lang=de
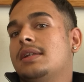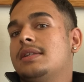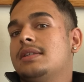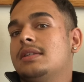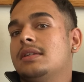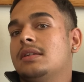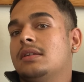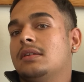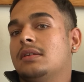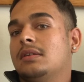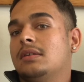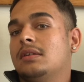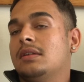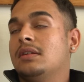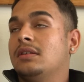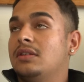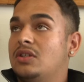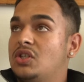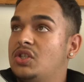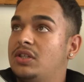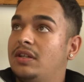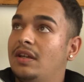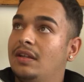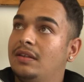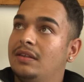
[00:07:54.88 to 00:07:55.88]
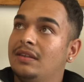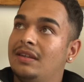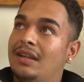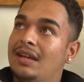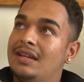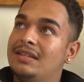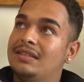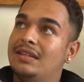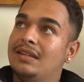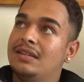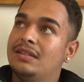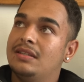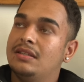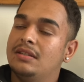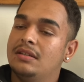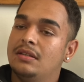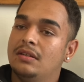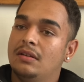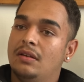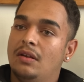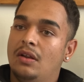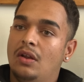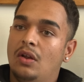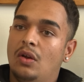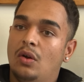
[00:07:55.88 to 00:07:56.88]
jetzt in, in die Stadt ein Eis
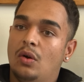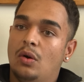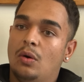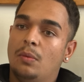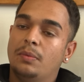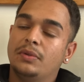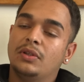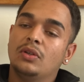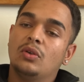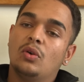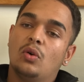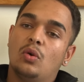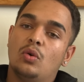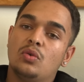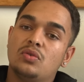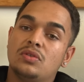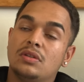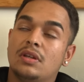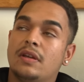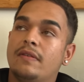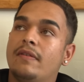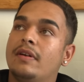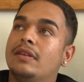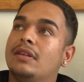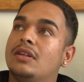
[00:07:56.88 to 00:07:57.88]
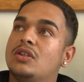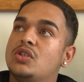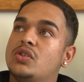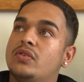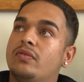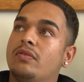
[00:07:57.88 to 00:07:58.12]
essen. Mhm. mit den Großen gehen wir dann